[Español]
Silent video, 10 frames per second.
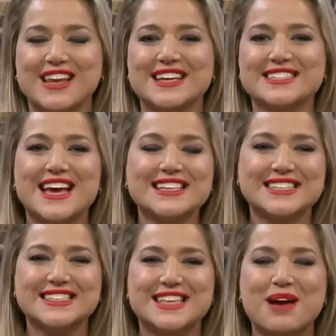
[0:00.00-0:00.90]
la
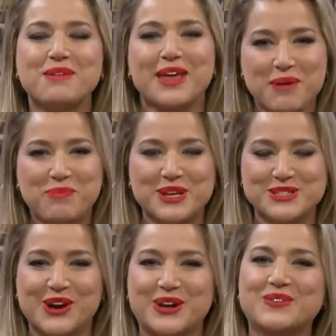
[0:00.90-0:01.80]
Jazz Ensemble y es por
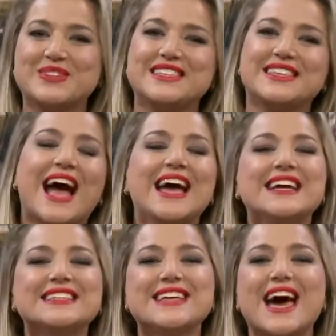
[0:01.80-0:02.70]
eso que nos visita
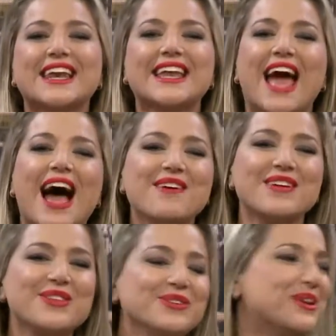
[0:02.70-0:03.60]
Charlie
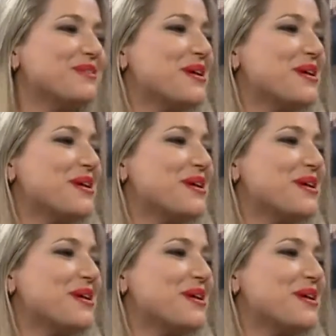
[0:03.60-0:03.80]
Abeduto.